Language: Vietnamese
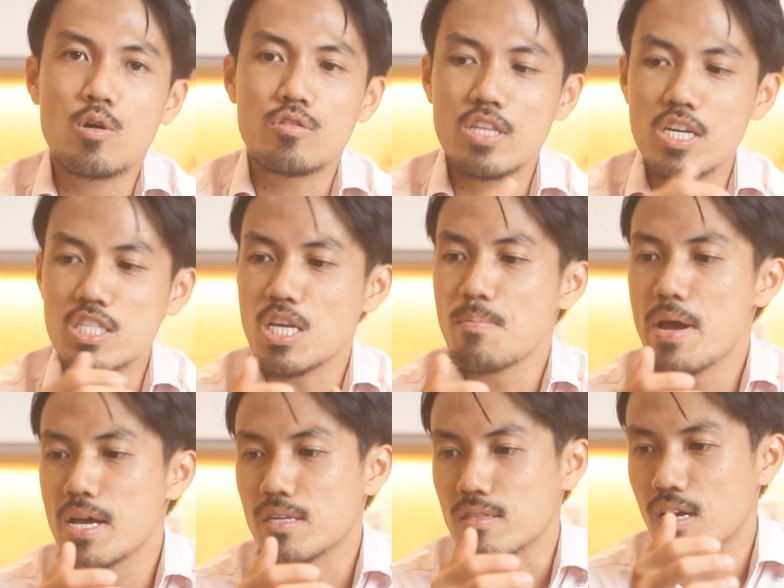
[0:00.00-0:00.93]
Còn TCB
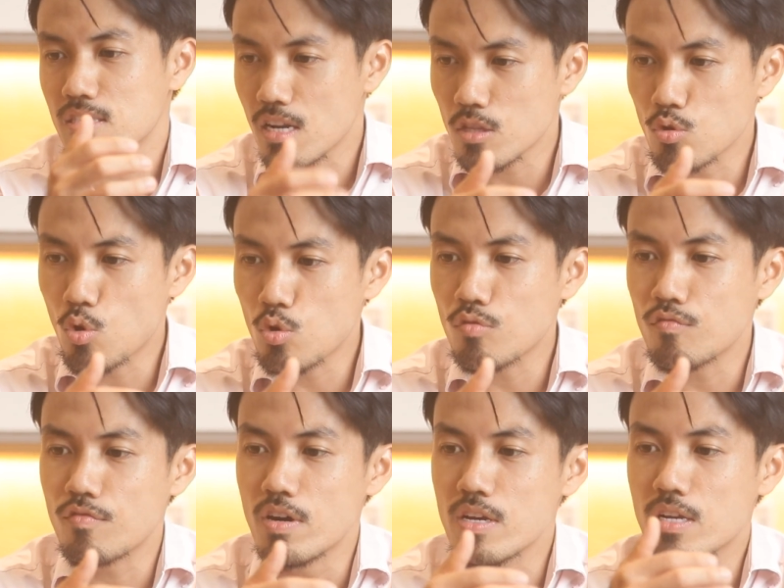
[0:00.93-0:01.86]
thì tăng rất là tốt
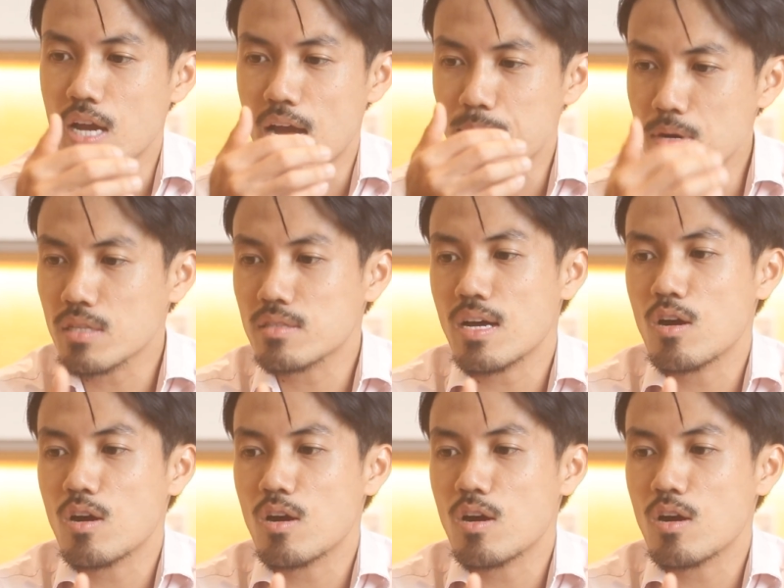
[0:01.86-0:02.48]
với cái mức